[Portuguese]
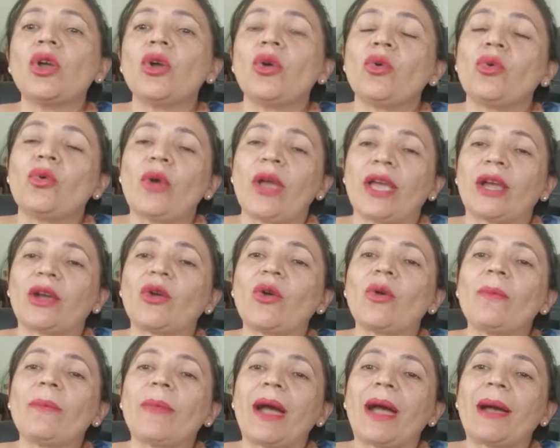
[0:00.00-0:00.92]
o
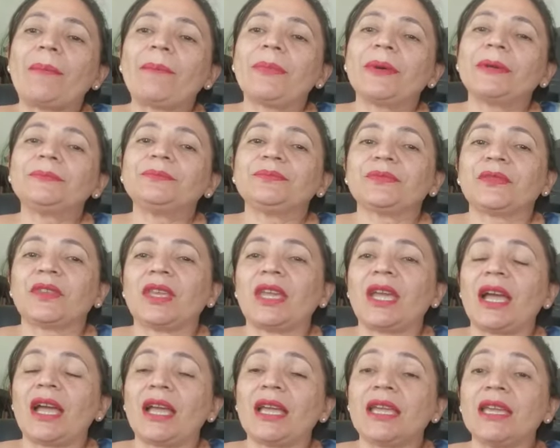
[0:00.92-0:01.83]
Ecomapa,
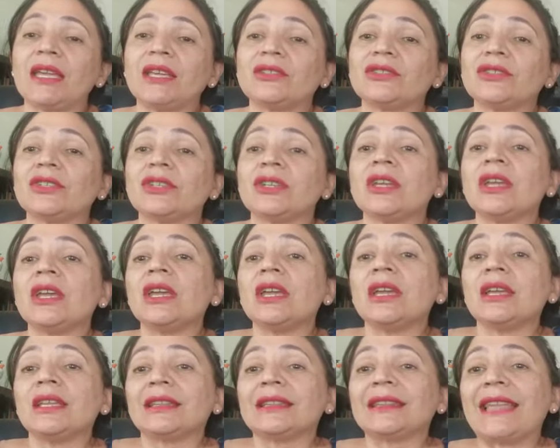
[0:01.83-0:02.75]
que é a rede
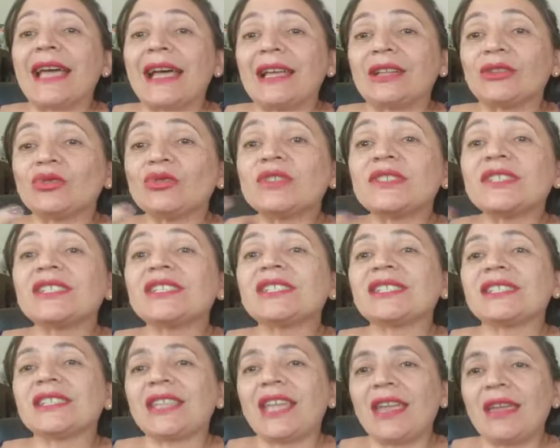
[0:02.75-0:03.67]
da, do
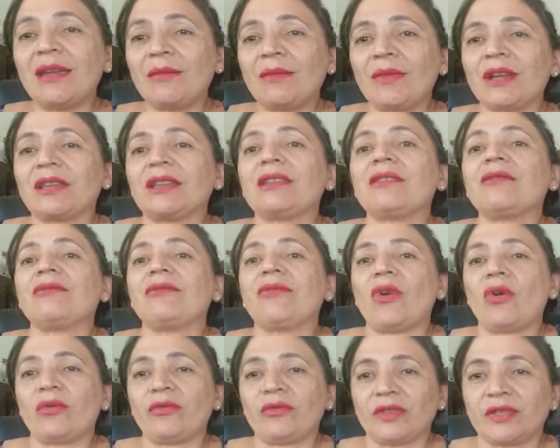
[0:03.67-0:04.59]
sistema que
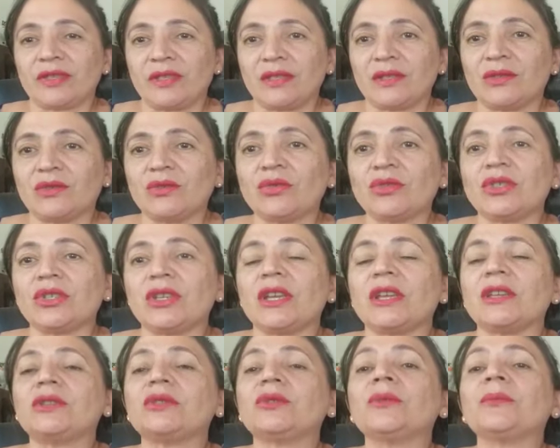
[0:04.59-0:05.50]
envolve esse
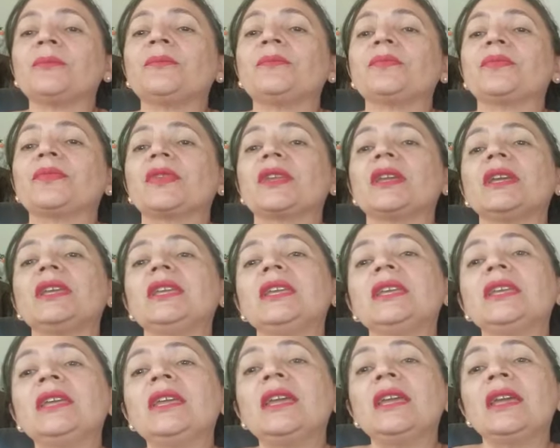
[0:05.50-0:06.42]
sujeito,
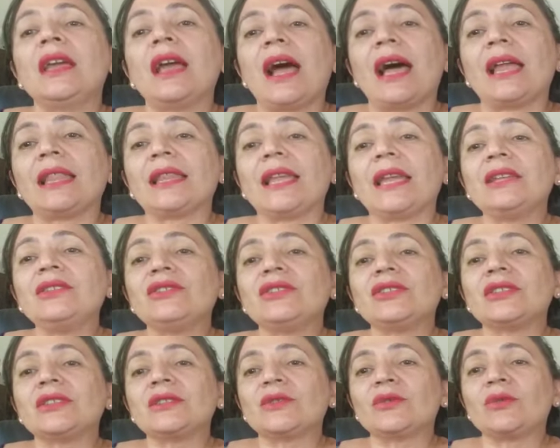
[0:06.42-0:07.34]
e, além
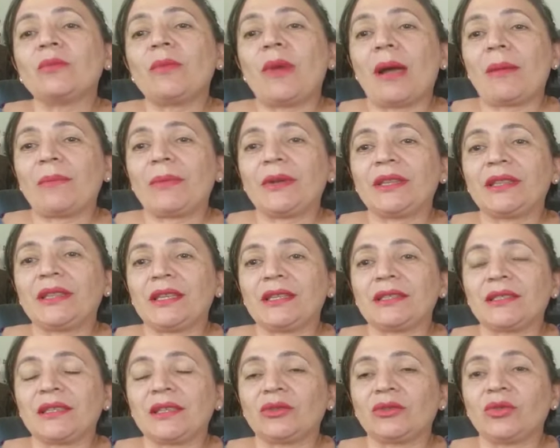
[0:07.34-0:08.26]
disso, o mapa
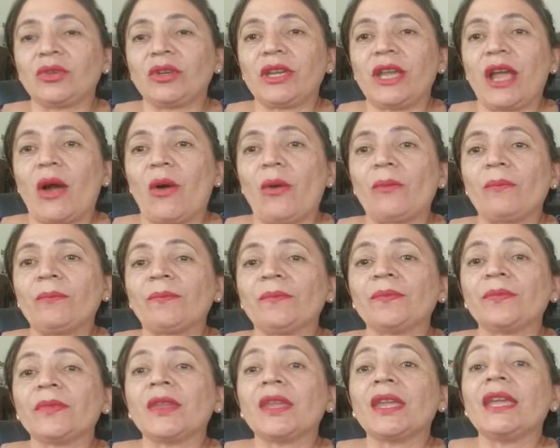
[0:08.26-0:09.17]
intersetorial.
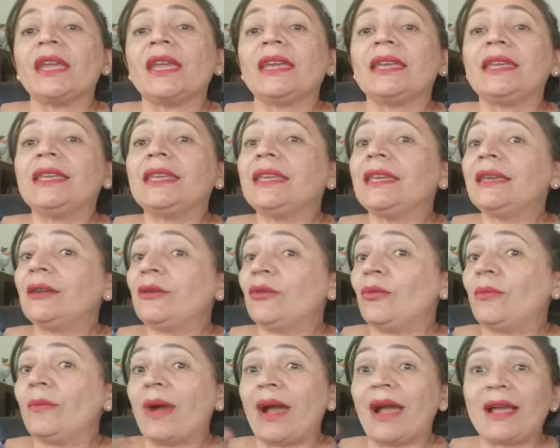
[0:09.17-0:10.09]
E
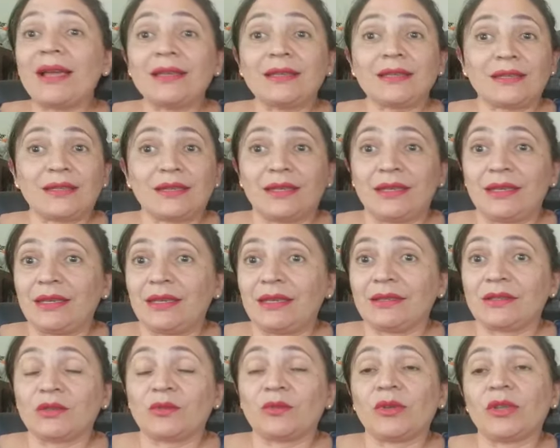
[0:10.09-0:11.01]
o mais que
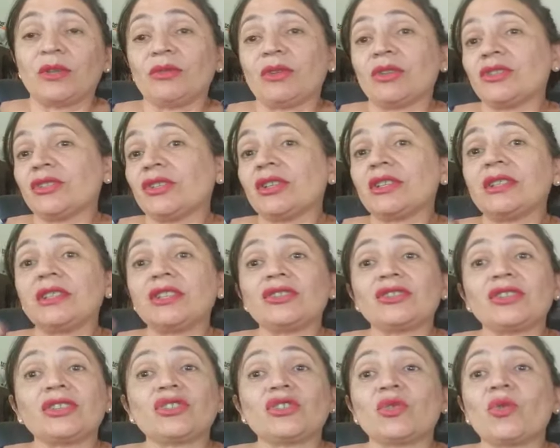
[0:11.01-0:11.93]
isso, porque não adianta a
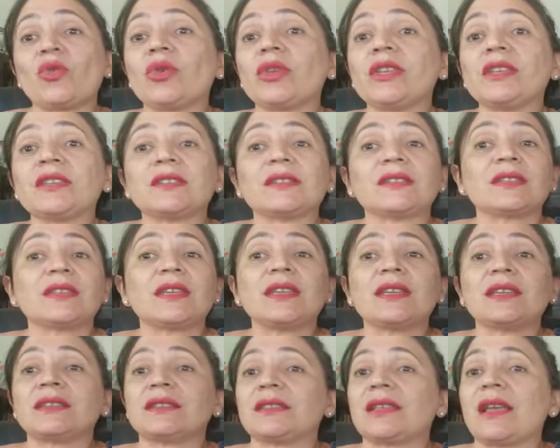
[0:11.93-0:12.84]
gente
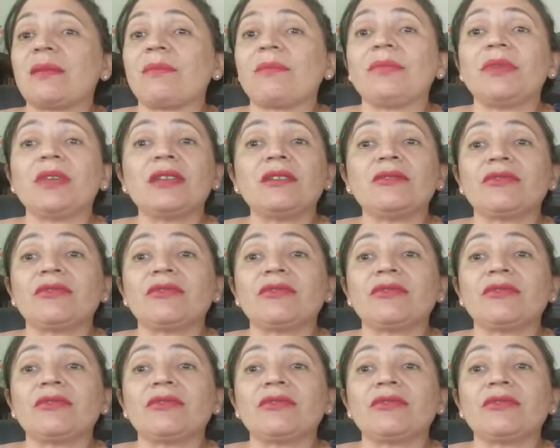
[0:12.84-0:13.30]
conhecer, saber,